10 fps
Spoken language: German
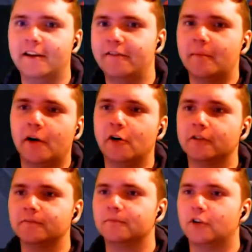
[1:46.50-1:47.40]

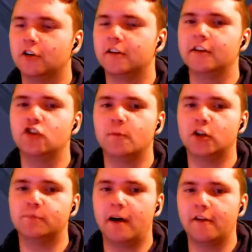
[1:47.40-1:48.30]
verbrauchen und die schon mal
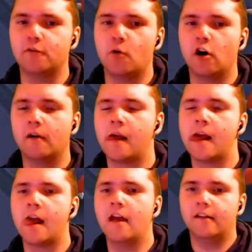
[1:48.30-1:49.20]
sparen für morgen.
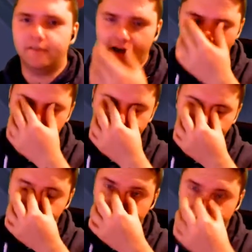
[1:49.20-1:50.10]
Wir haben
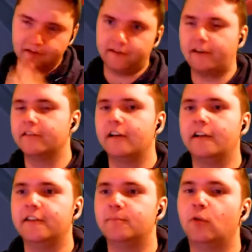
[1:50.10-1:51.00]

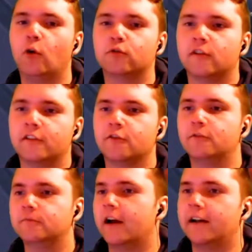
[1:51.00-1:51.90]
36 Brot oder
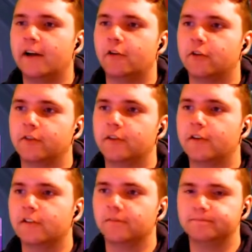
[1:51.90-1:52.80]
so, keine Ahnung, irgendwie
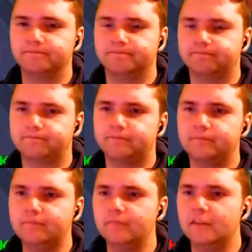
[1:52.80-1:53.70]
sowas.
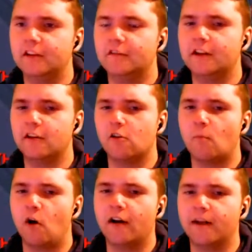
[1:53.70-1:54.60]
Und dass wir dann auch
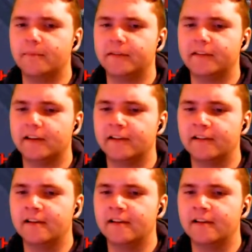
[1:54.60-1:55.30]
morgen ein bisschen